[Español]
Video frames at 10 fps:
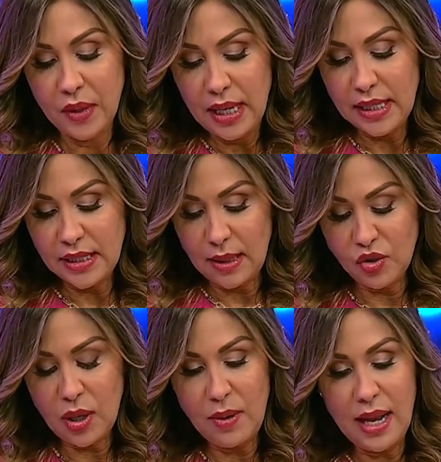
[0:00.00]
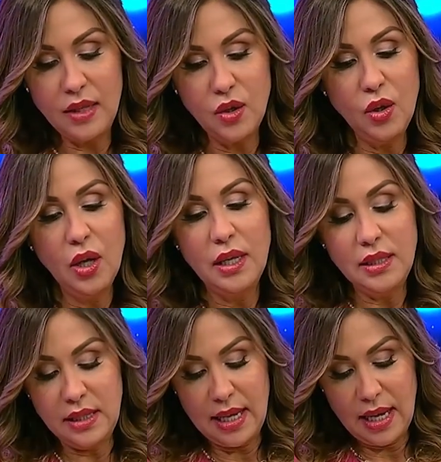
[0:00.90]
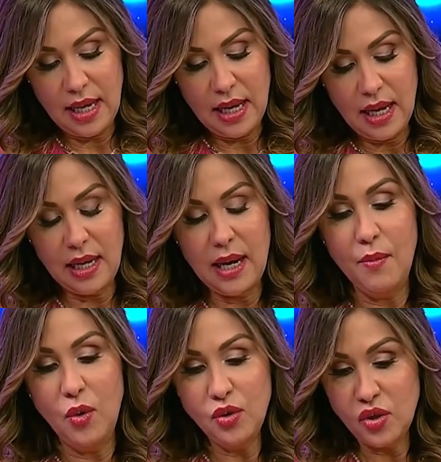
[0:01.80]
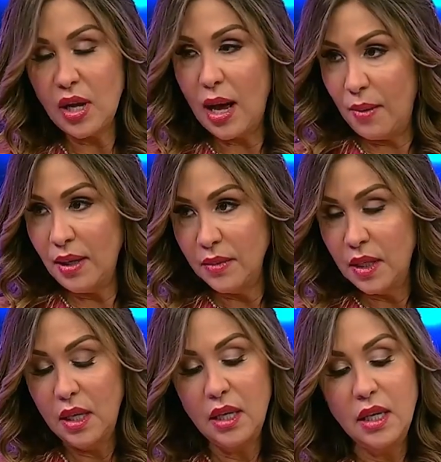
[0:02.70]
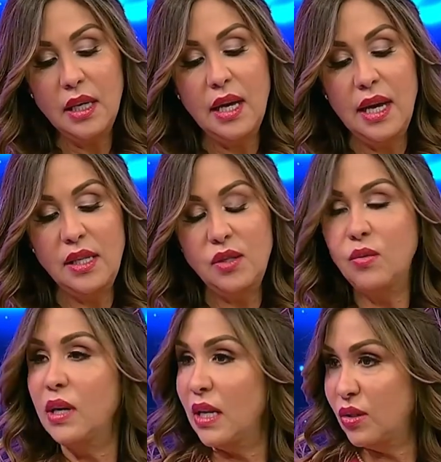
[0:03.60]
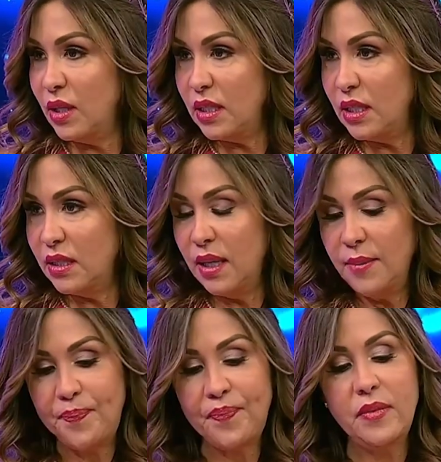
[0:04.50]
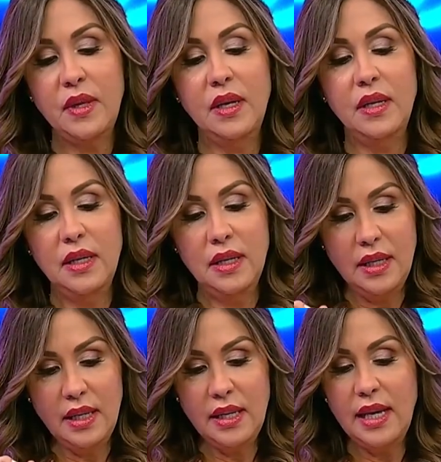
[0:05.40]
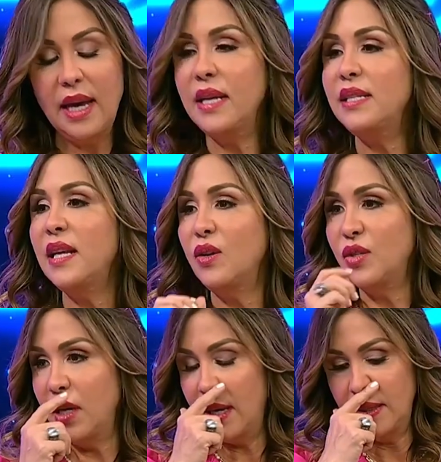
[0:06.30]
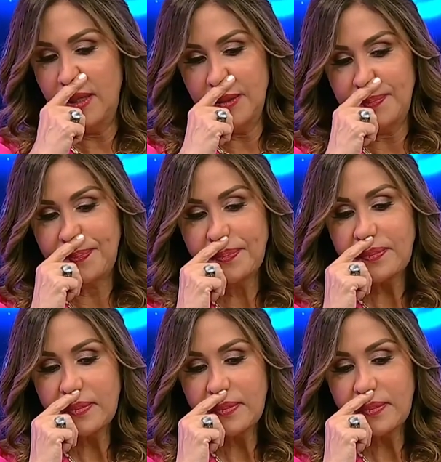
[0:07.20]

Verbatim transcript: Estamos hablando de Ramón Saba, que es un gran sonetista. El maestro Ramón Saba. Que dice lo siguiente. El sonetista